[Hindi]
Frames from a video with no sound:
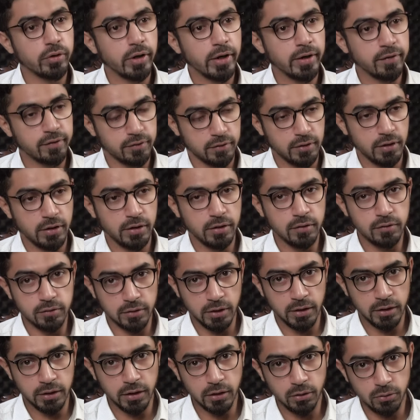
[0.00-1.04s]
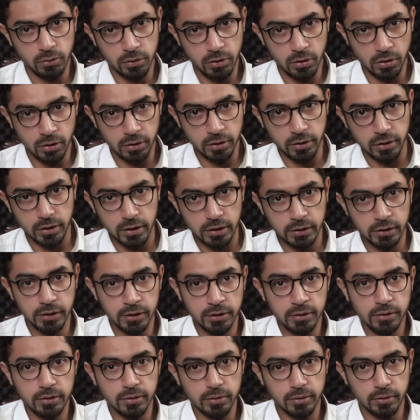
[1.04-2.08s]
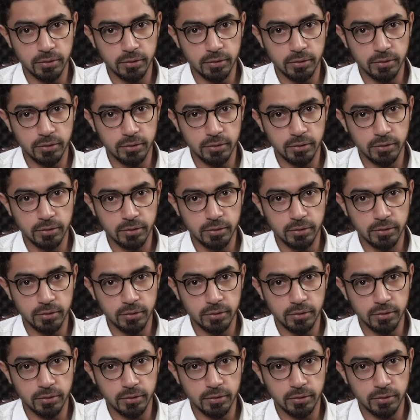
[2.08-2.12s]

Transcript: इस, तर, इस तरह की कोई और अदर